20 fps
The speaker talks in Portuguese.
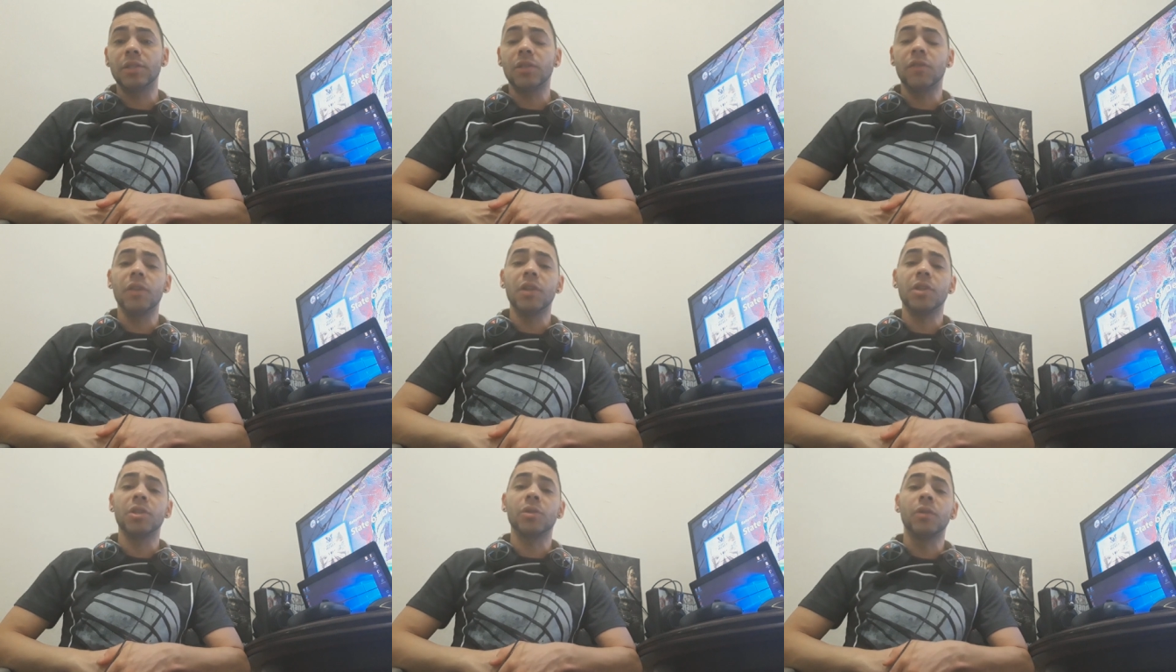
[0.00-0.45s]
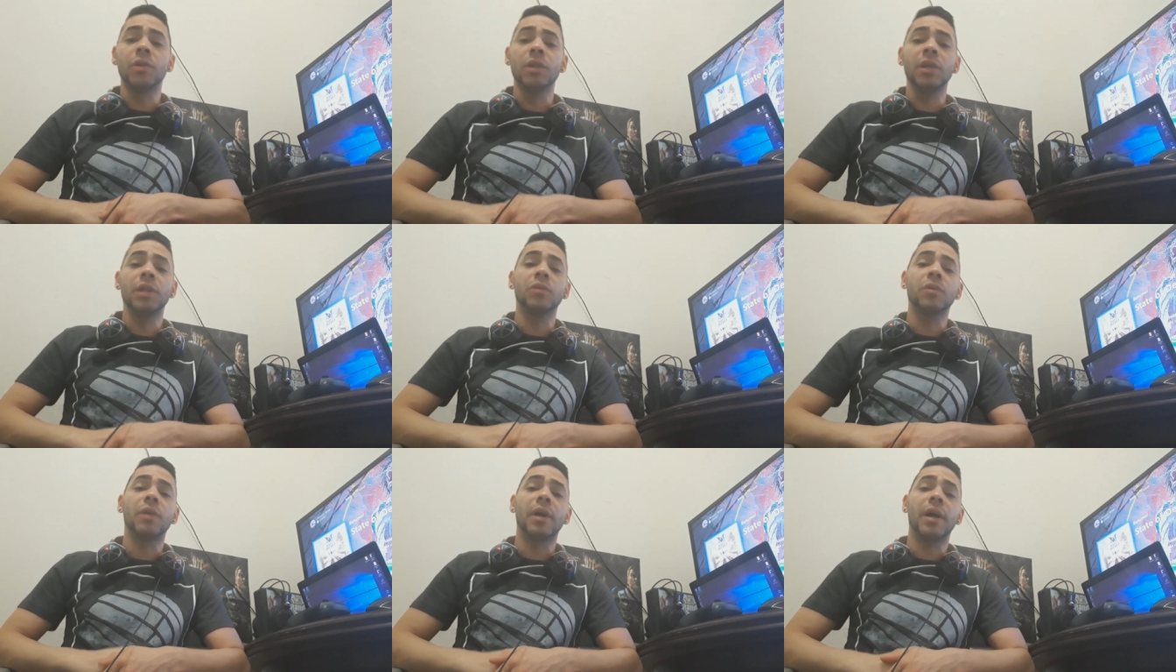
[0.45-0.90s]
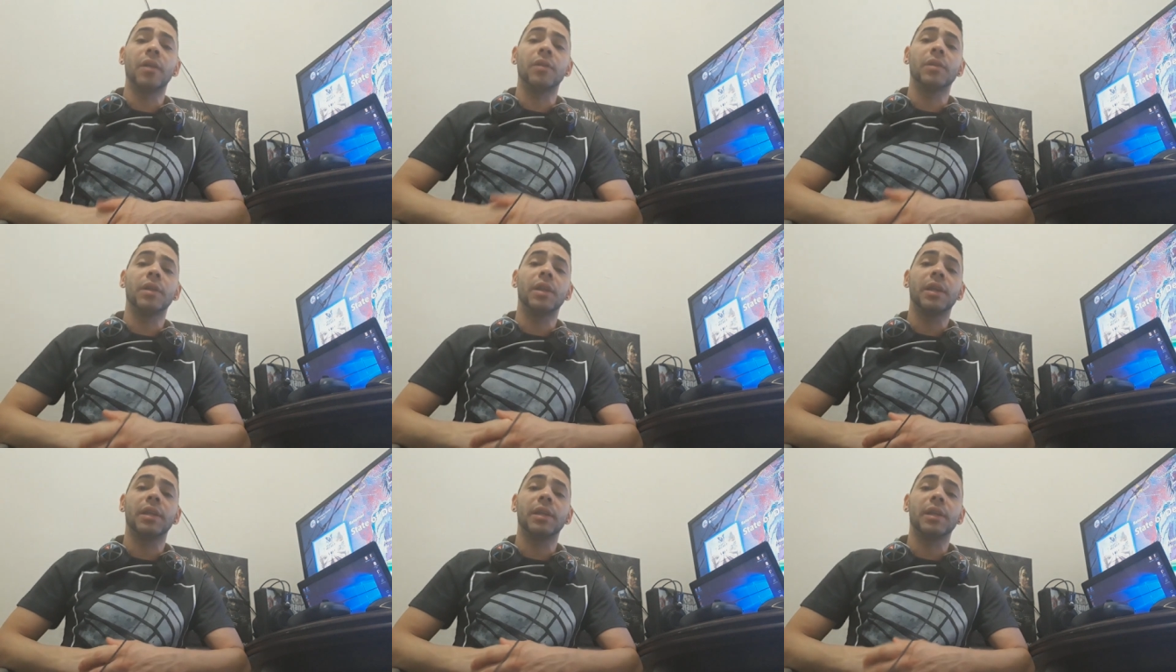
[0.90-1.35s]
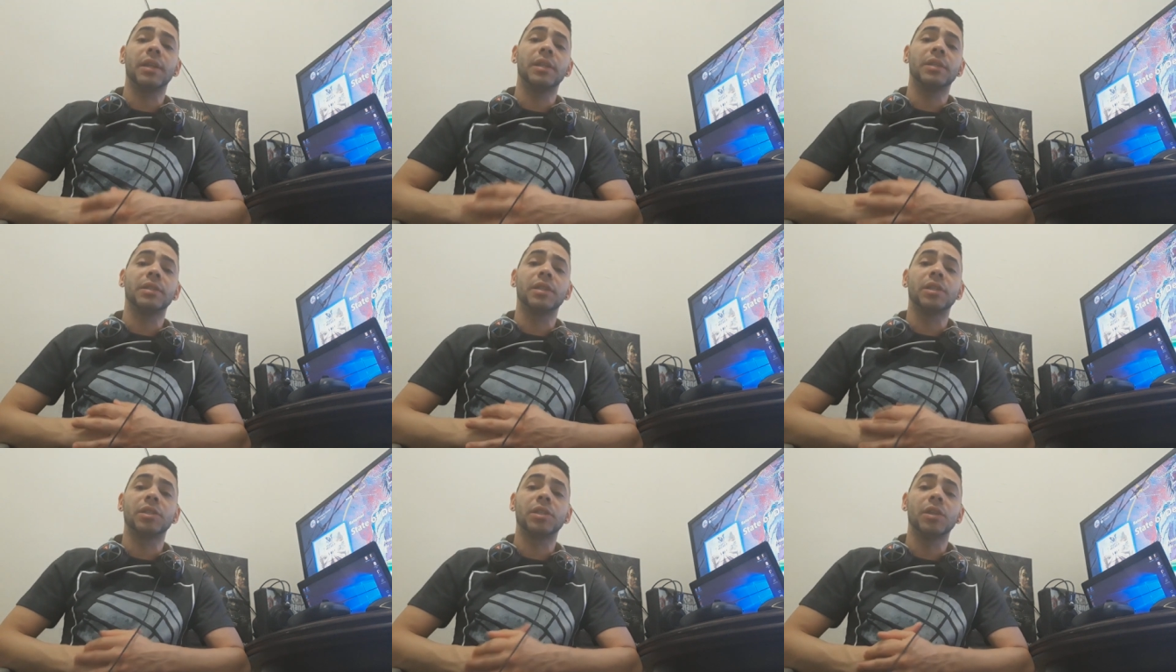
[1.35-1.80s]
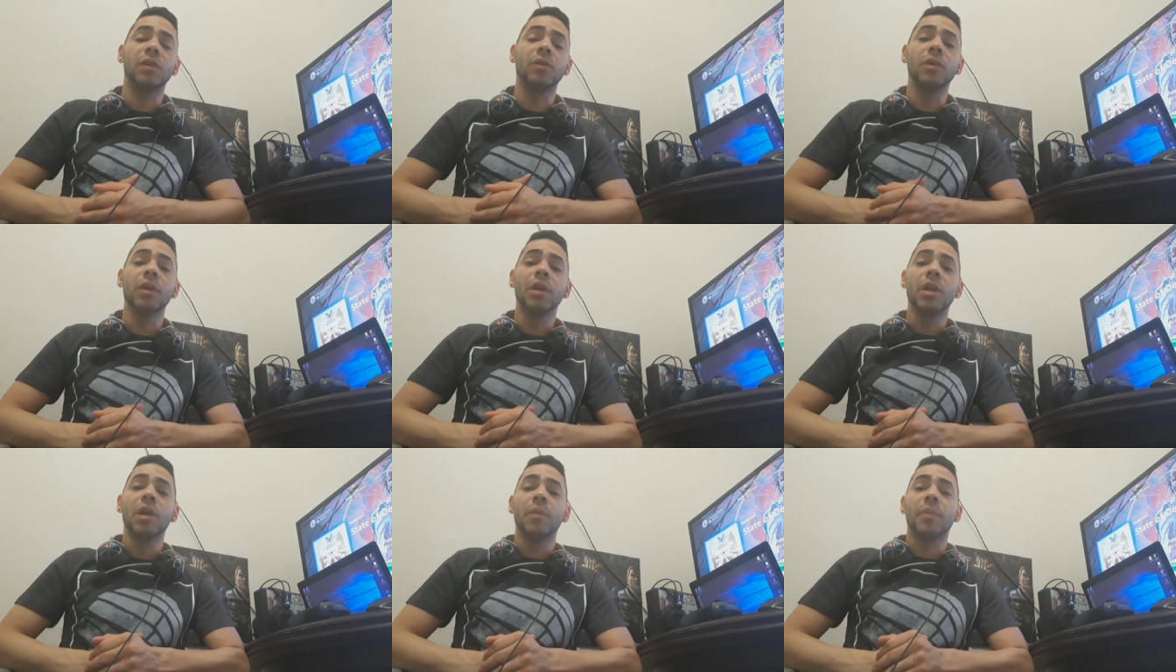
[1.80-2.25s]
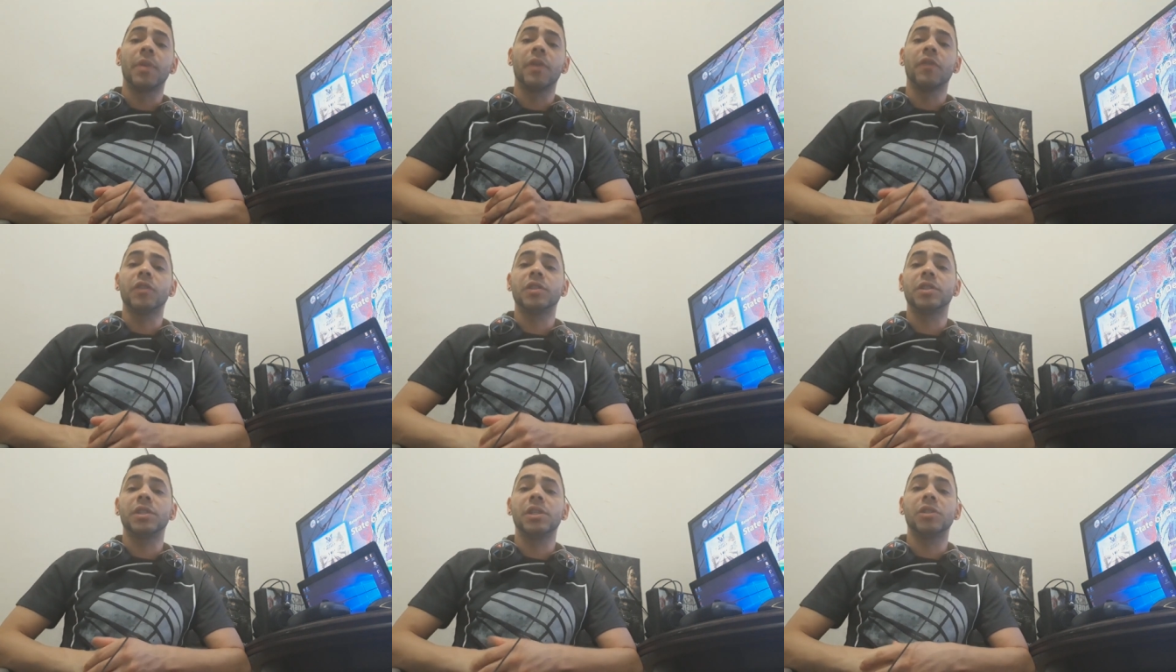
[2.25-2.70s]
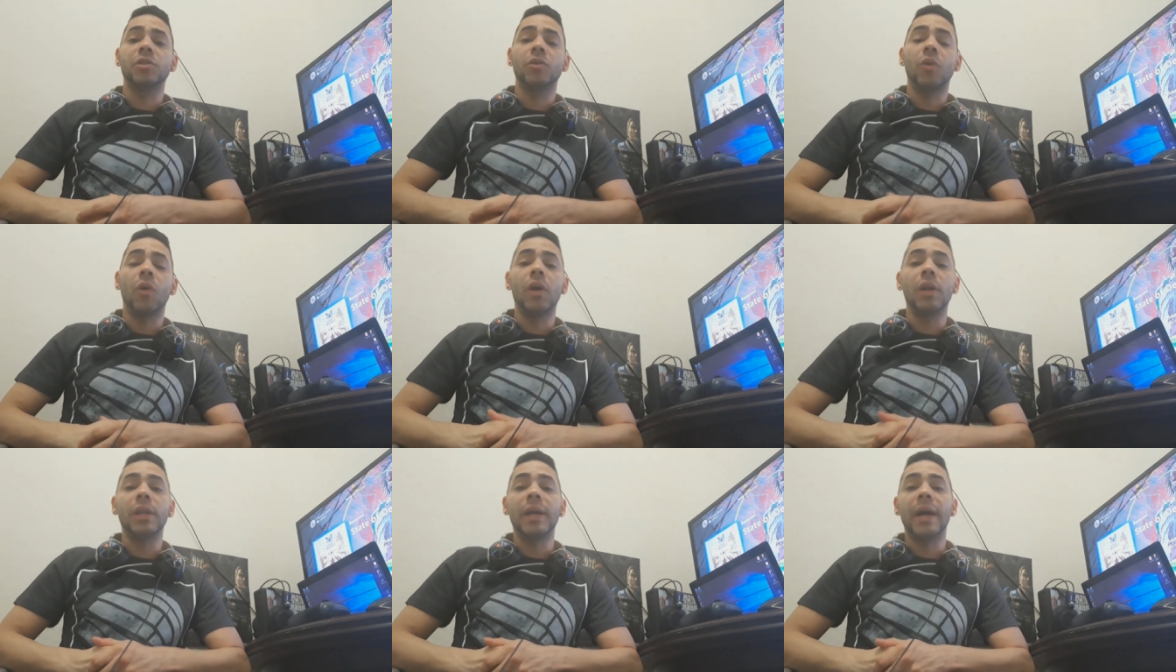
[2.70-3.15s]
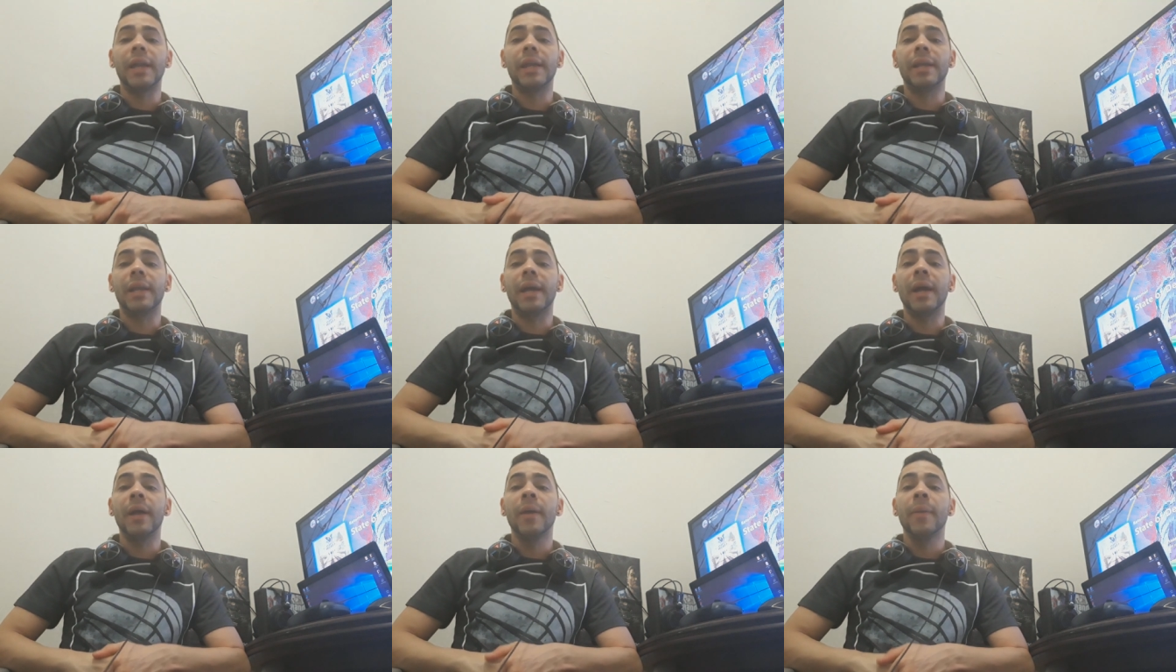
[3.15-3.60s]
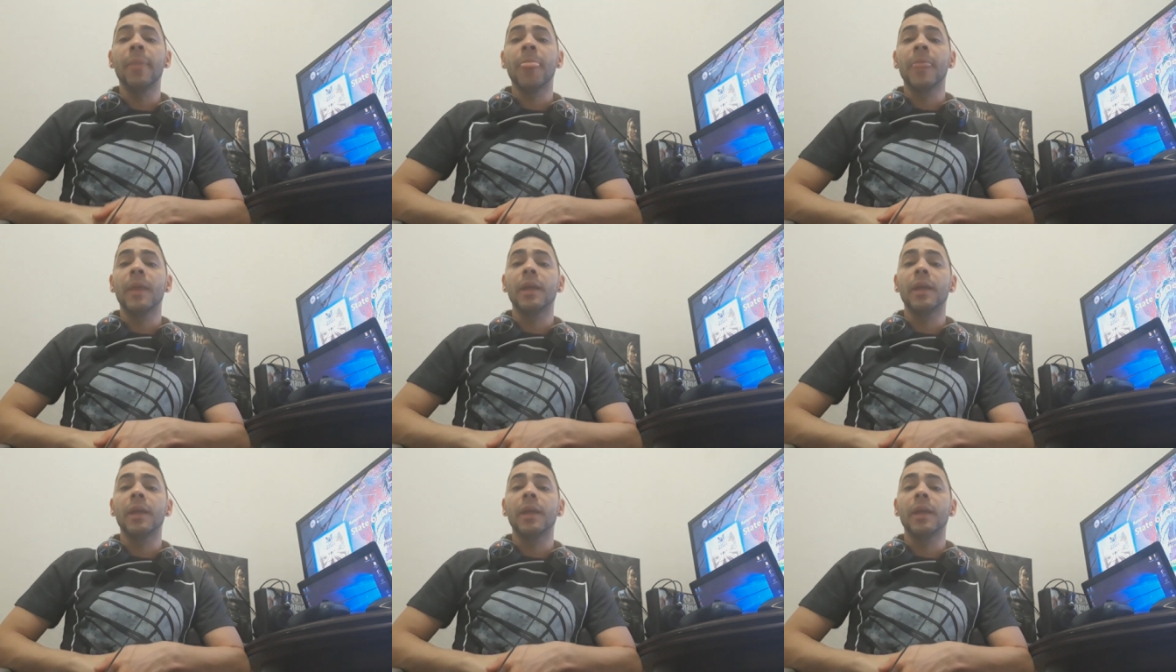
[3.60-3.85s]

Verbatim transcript: Então vou deixar o link do canal dele aqui na descrição para vocês olharem lá.